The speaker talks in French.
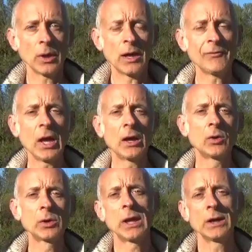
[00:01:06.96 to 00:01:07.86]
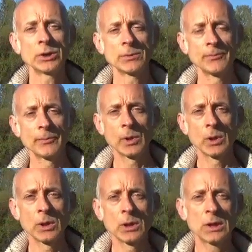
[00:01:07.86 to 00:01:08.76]
avaient un langage
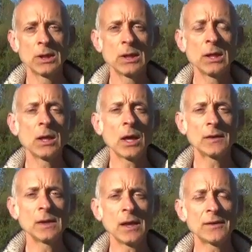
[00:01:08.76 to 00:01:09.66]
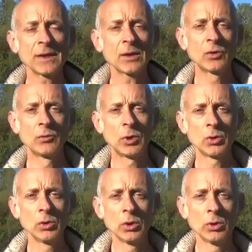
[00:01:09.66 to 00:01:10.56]
qui était
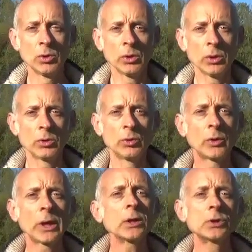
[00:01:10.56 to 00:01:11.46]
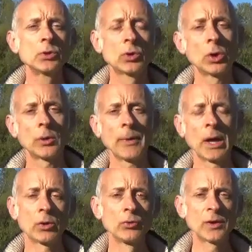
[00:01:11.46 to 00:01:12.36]
exactement le langage du corps.
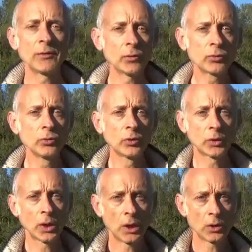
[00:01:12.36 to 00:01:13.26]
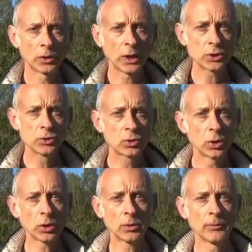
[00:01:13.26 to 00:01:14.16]
Alors nous avons tous un langage du
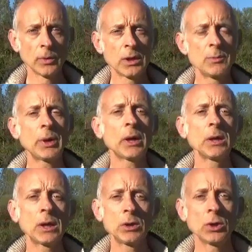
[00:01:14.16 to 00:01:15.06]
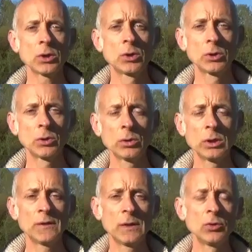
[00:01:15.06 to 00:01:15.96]
corps. Il paraît d'ailleurs que
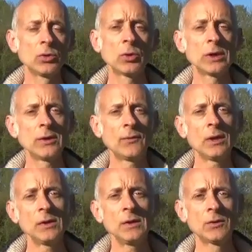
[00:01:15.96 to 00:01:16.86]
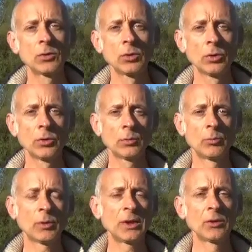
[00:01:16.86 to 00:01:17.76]
les études qui ont été faites disent que
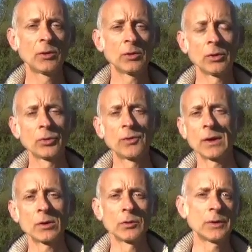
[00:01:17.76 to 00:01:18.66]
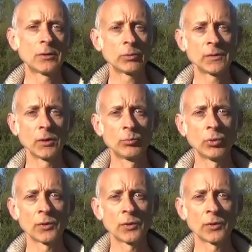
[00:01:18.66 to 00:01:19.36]
près de entre 50 et 60